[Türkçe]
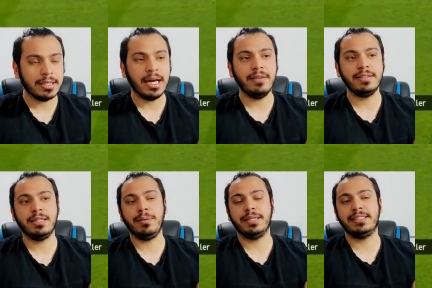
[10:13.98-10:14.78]

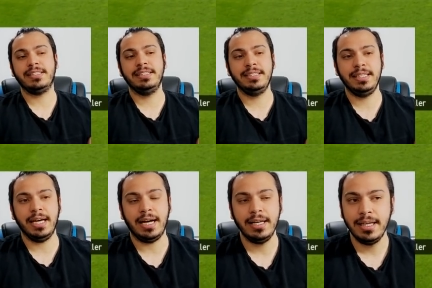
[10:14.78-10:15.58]
Clivert'a bak sığır
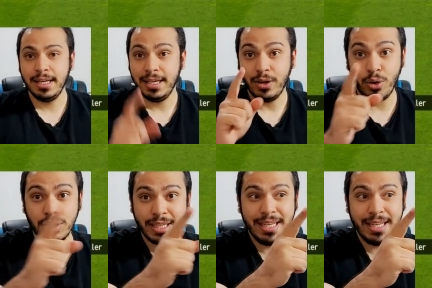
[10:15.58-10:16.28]
ya. Orada